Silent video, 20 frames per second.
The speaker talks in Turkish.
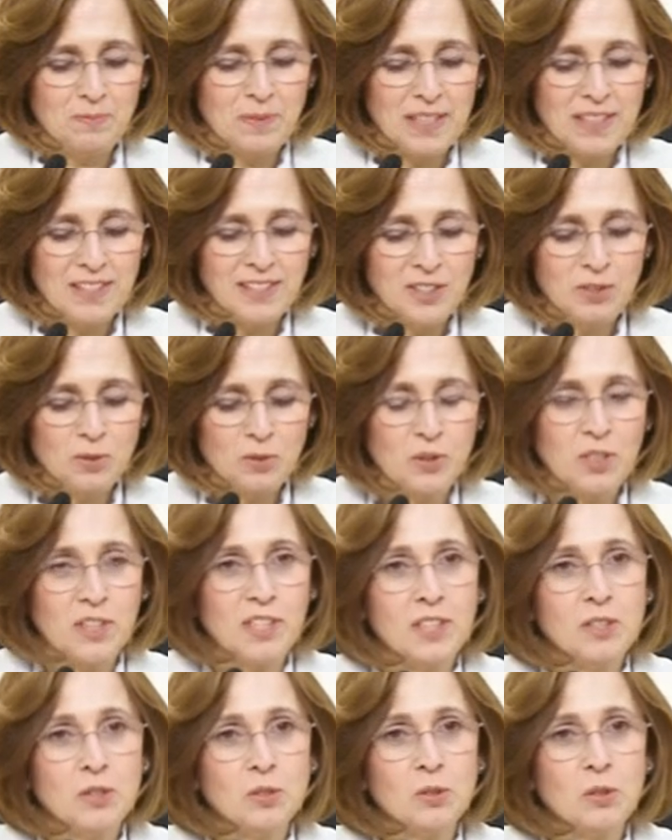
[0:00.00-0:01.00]
Bildiği
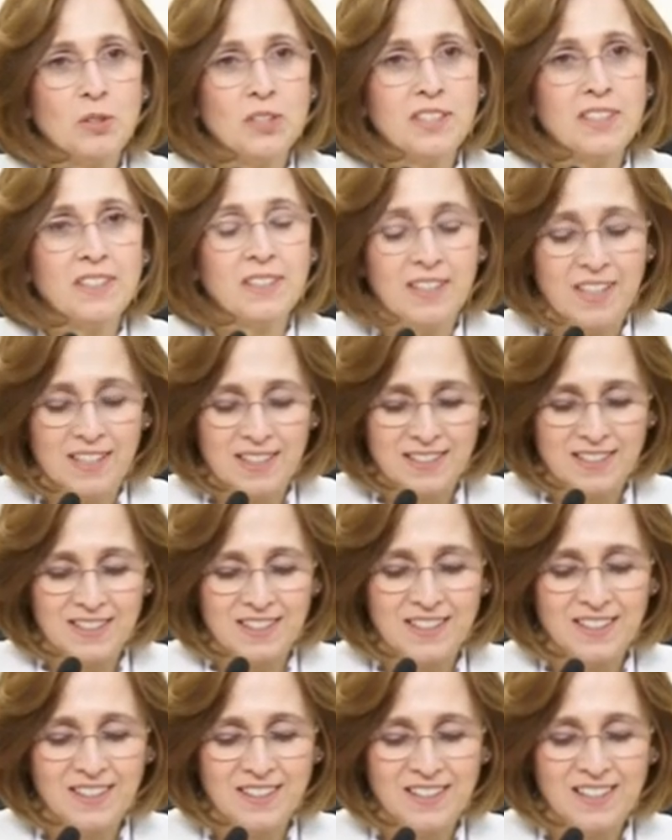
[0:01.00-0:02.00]
üzere son yıllarda
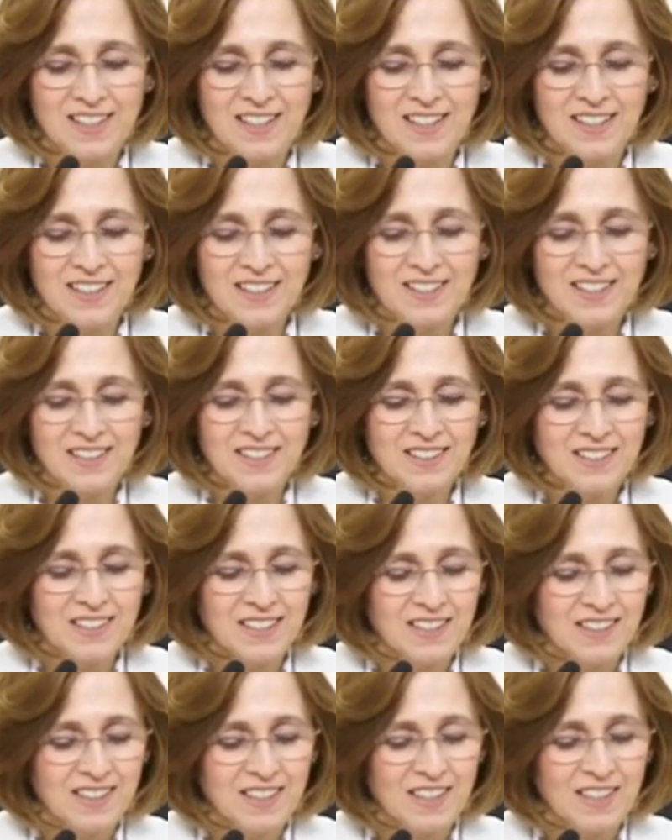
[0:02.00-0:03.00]
hızla artan
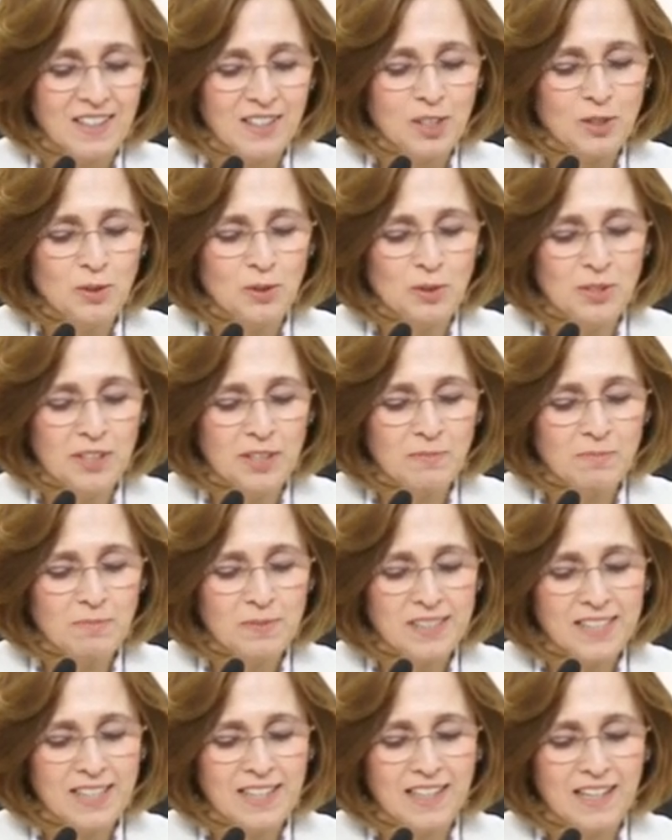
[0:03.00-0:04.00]
sayılarla
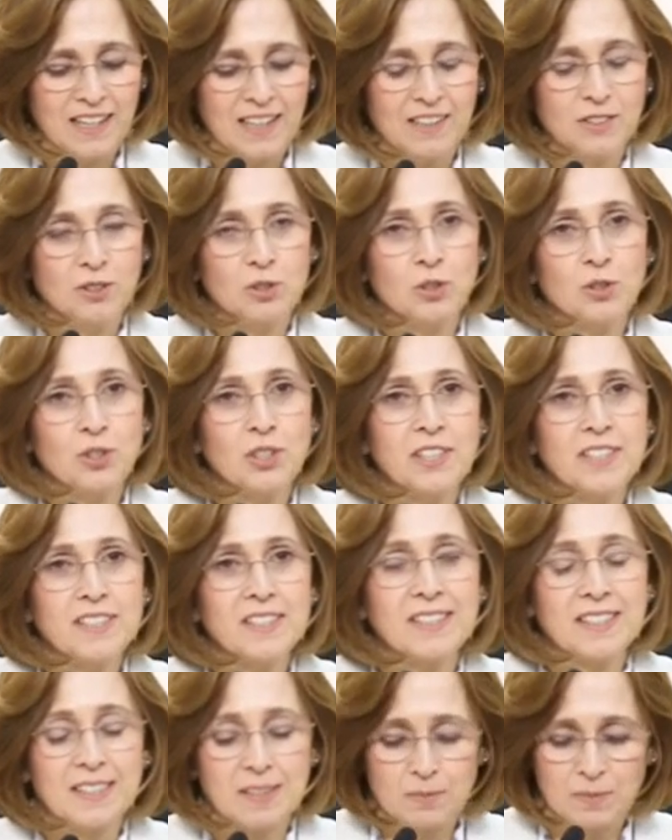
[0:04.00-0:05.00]
gündemimize gelen çocuk
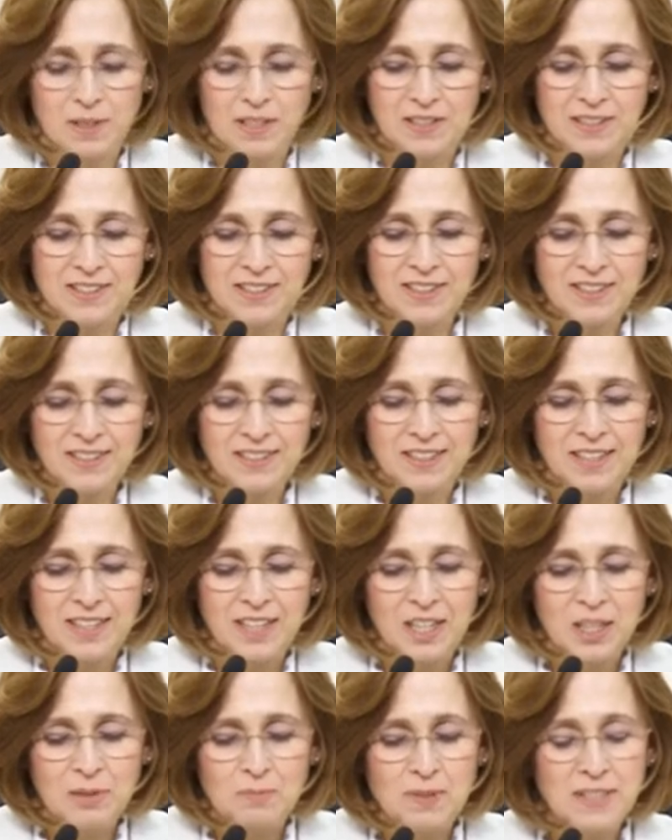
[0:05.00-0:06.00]
istismarları
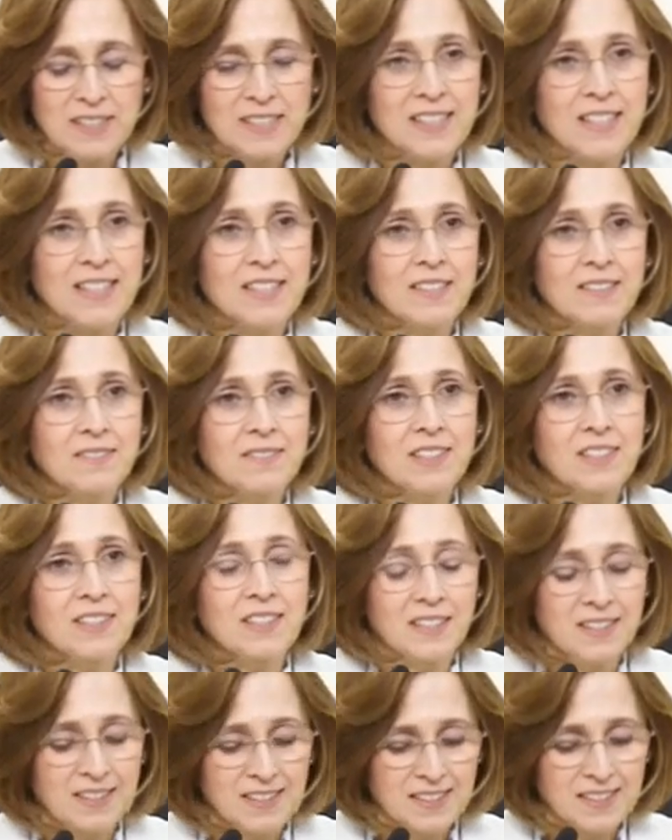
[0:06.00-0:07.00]
bizleri ve
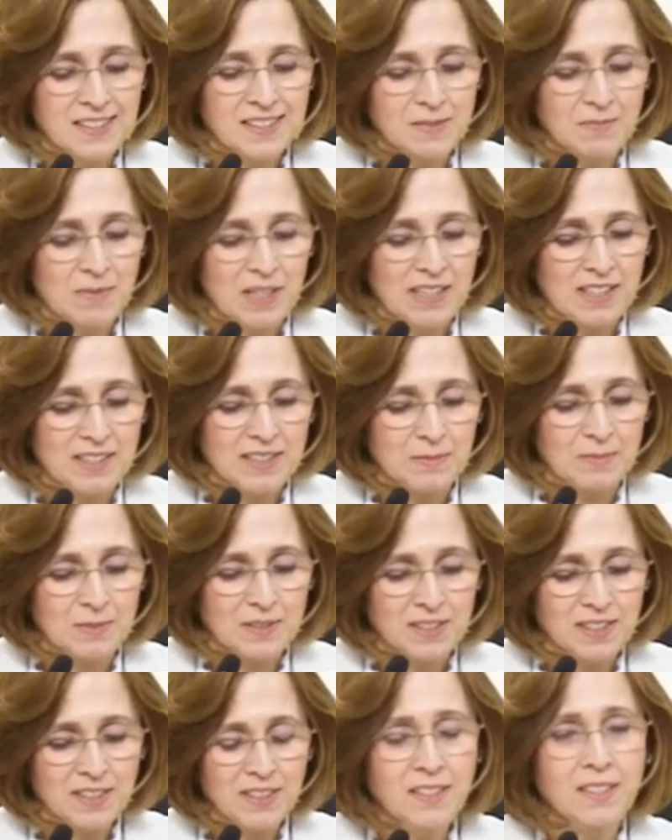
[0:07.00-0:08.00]
aziz
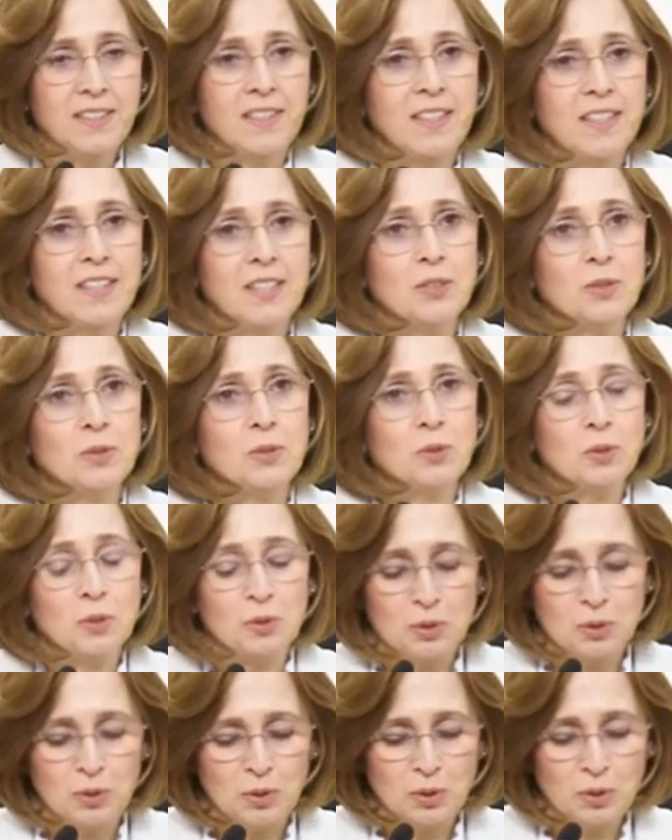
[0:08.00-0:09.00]
milletimizi
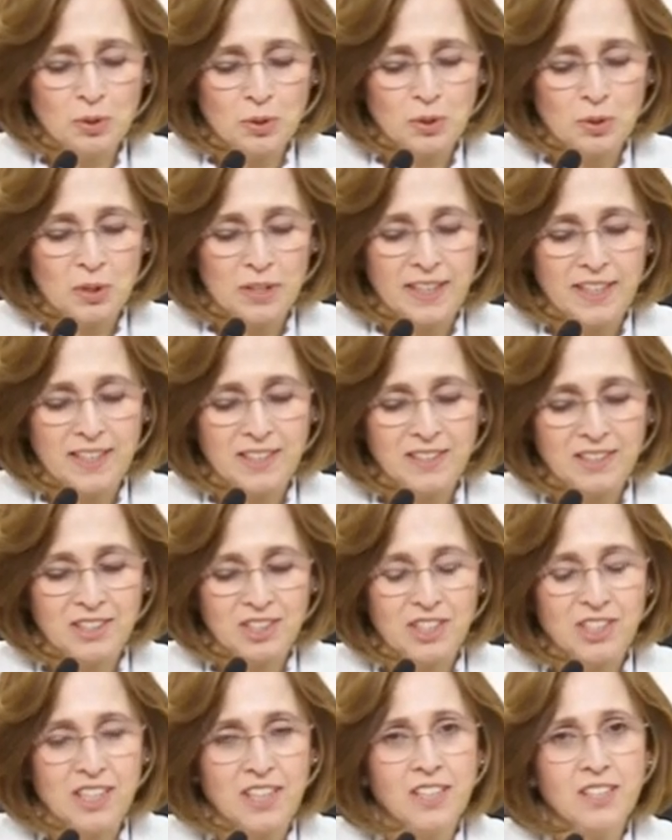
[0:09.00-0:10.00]
üzüntü,
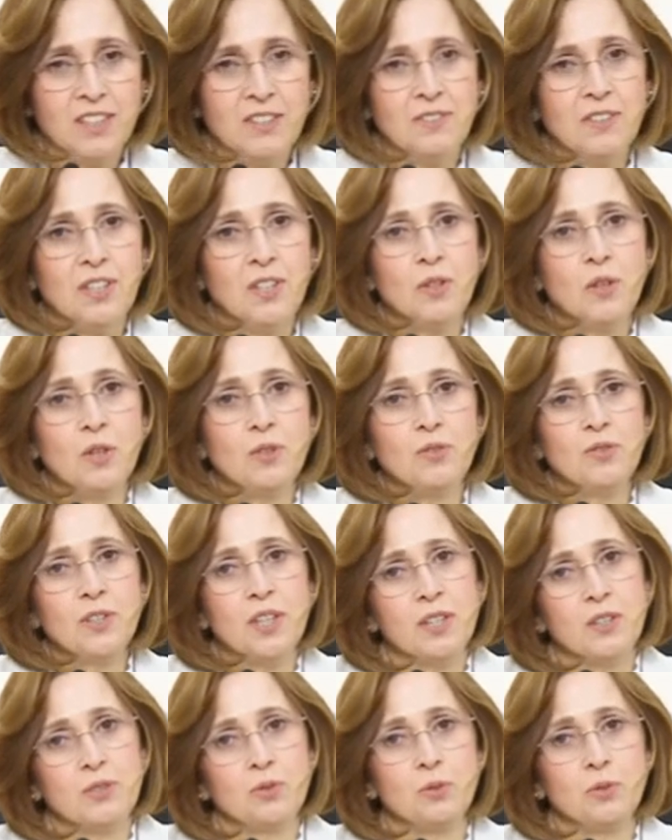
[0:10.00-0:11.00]
endişe ve
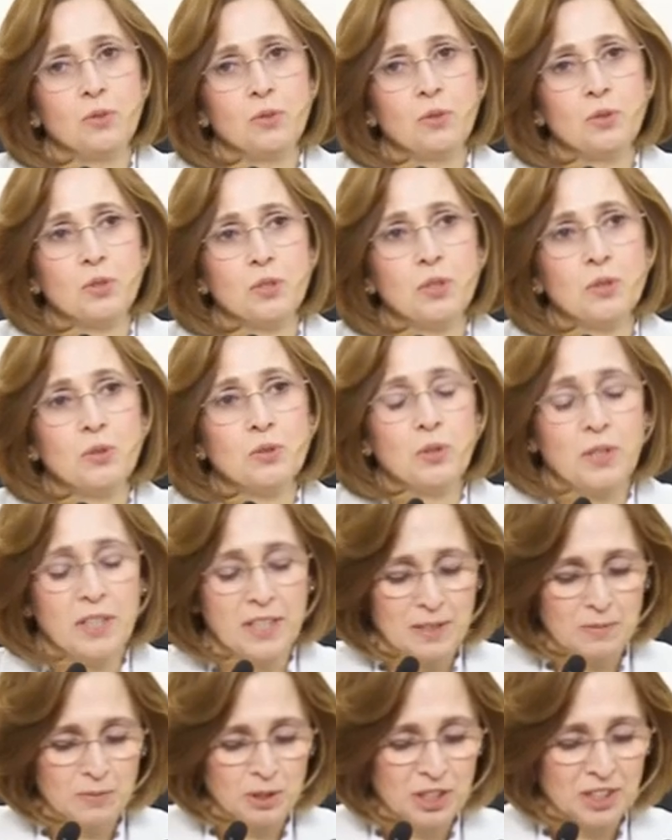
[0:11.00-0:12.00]
öfke duygusuna
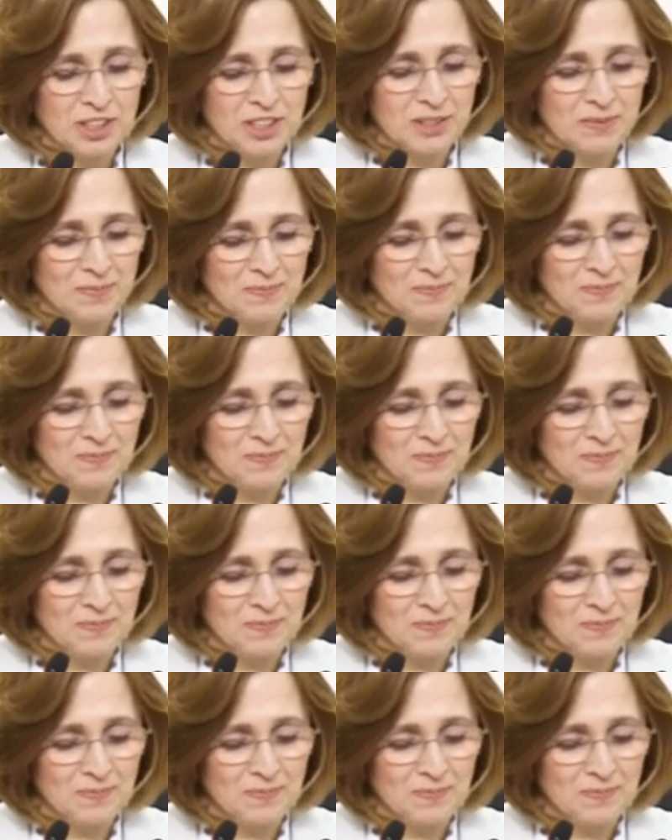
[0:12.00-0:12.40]
sürüklemiştir.